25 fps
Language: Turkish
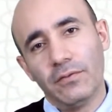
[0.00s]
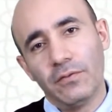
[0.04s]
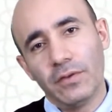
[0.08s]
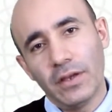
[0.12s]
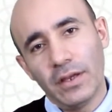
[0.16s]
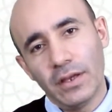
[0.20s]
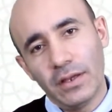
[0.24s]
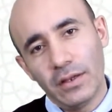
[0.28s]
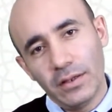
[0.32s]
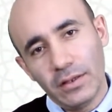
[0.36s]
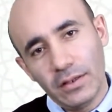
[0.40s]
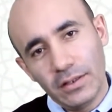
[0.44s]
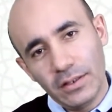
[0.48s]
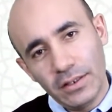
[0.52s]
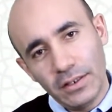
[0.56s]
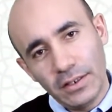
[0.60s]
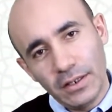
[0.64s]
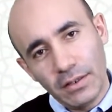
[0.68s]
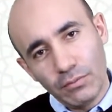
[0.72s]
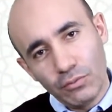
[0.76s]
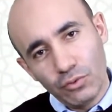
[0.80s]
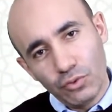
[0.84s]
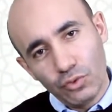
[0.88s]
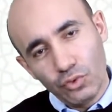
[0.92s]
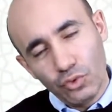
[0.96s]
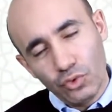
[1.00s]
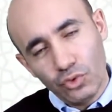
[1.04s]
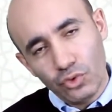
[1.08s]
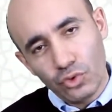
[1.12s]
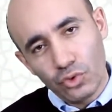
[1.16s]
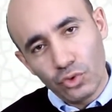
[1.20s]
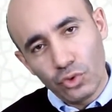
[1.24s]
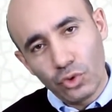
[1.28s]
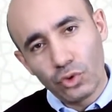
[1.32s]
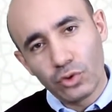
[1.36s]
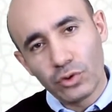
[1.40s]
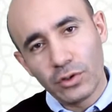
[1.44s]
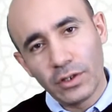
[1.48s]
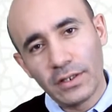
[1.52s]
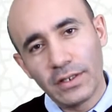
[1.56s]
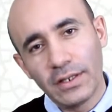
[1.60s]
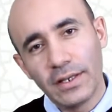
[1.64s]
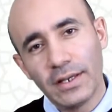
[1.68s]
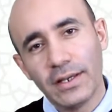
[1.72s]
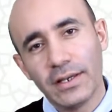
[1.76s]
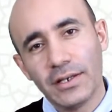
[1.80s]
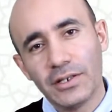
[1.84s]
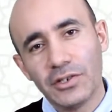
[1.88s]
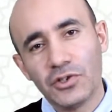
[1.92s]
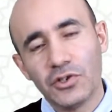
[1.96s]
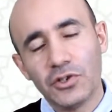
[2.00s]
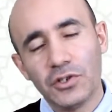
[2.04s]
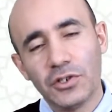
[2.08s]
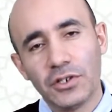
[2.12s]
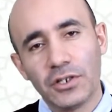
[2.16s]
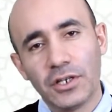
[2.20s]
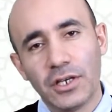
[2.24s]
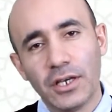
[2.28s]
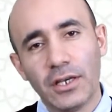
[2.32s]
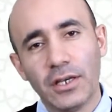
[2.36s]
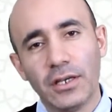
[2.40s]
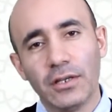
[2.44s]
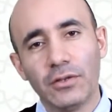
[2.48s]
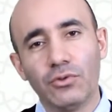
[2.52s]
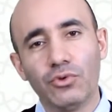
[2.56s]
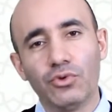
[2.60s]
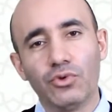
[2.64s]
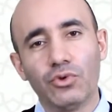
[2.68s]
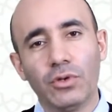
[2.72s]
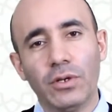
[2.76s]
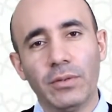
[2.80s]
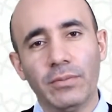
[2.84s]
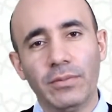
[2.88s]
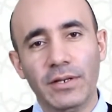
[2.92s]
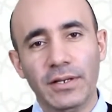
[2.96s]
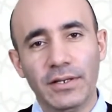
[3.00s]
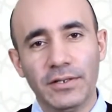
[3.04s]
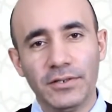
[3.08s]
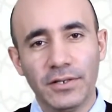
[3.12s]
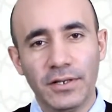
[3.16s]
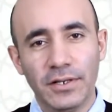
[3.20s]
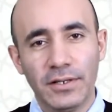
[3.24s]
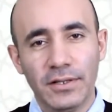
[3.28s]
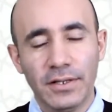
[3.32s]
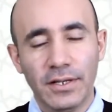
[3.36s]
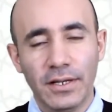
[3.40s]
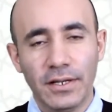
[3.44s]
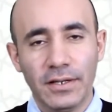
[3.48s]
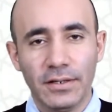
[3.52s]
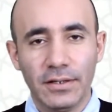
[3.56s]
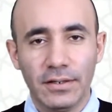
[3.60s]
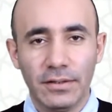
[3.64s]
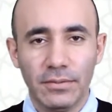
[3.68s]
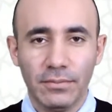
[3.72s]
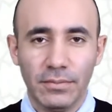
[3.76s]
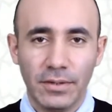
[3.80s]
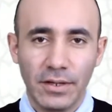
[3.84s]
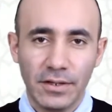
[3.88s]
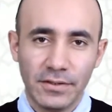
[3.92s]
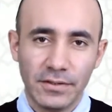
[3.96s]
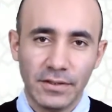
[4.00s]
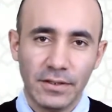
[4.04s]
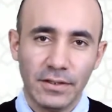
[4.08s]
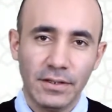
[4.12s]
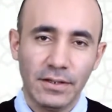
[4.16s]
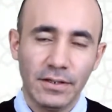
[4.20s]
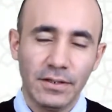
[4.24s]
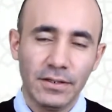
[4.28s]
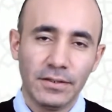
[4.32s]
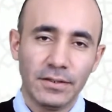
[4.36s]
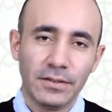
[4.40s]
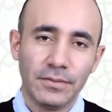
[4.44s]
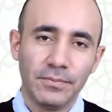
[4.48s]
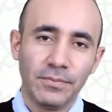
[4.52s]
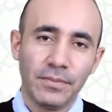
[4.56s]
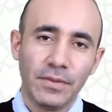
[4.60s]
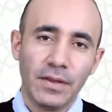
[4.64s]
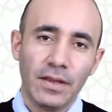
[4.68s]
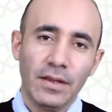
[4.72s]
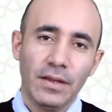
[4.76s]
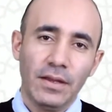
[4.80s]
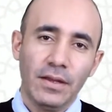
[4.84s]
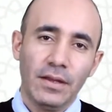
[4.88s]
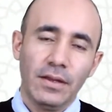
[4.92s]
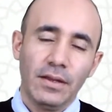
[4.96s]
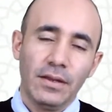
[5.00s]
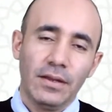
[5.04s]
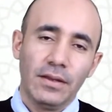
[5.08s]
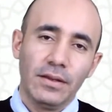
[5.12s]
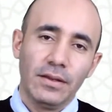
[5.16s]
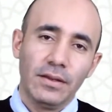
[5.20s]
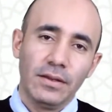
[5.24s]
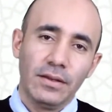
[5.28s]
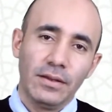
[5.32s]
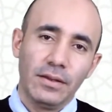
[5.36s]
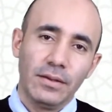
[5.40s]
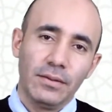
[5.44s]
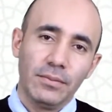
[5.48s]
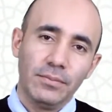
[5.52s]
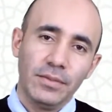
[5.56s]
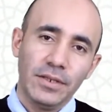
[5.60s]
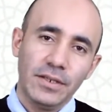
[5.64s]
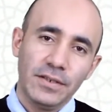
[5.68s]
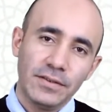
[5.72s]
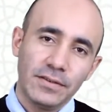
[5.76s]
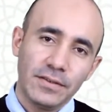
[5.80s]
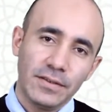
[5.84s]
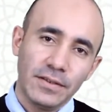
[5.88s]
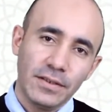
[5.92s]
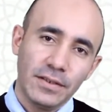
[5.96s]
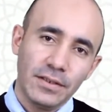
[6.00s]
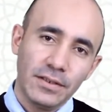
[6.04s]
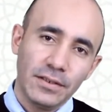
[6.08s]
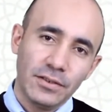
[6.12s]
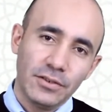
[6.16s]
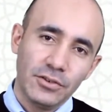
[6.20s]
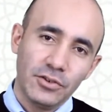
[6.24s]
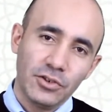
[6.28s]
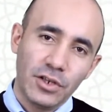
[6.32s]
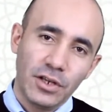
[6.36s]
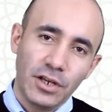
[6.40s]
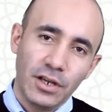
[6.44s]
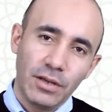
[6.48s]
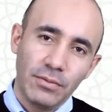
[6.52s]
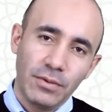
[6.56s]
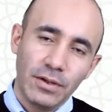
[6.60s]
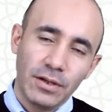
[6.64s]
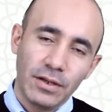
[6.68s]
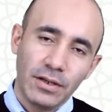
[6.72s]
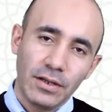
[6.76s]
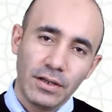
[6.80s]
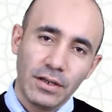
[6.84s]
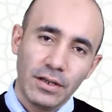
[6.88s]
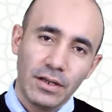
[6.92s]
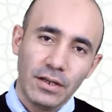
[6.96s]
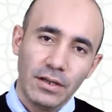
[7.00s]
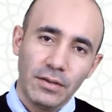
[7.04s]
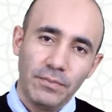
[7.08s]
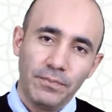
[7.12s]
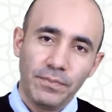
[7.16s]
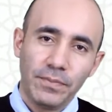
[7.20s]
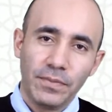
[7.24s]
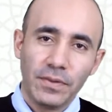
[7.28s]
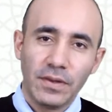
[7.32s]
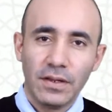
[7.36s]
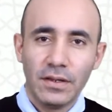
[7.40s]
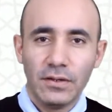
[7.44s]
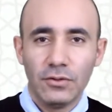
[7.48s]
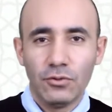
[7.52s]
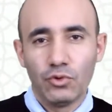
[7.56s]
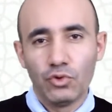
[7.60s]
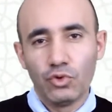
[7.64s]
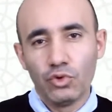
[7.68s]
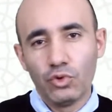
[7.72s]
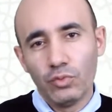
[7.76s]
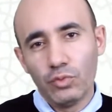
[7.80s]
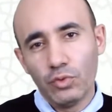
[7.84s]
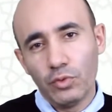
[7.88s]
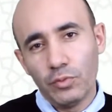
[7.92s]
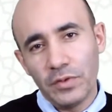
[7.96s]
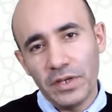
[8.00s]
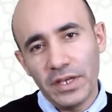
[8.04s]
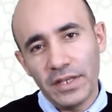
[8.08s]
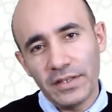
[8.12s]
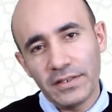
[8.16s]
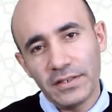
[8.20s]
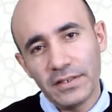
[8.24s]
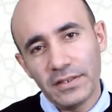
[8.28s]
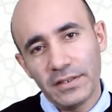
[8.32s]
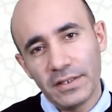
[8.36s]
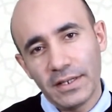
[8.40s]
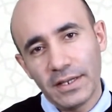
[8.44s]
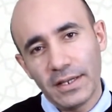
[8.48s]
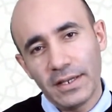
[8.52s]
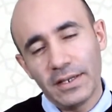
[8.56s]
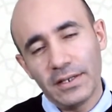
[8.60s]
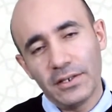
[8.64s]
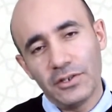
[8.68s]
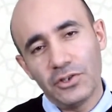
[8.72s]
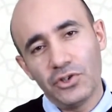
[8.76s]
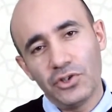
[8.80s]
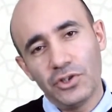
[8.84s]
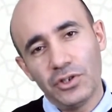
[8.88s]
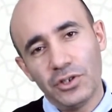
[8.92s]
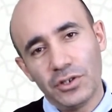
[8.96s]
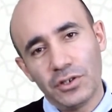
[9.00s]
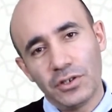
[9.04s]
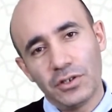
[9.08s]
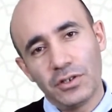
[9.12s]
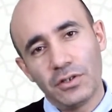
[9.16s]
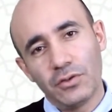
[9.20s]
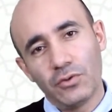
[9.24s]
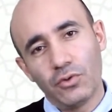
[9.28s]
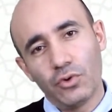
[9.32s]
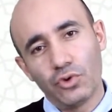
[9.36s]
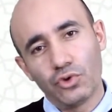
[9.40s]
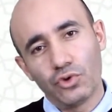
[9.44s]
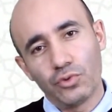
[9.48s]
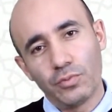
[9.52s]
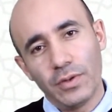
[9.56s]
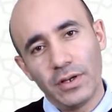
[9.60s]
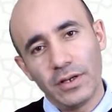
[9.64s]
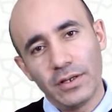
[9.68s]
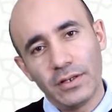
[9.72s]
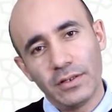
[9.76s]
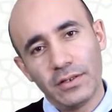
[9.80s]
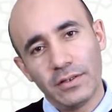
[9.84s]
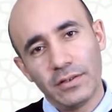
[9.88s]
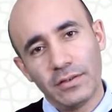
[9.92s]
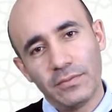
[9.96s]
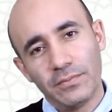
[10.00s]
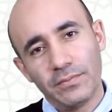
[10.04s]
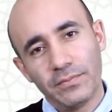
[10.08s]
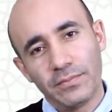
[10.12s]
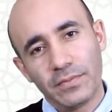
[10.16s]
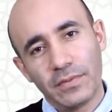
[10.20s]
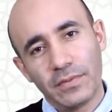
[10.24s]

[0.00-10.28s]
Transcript: ve yine bu üç noktada şirke düşülebileceğinden bahsedilir. Ee, birisi Cenab-ı Hakk'a rububiyetinde şirk koşmak,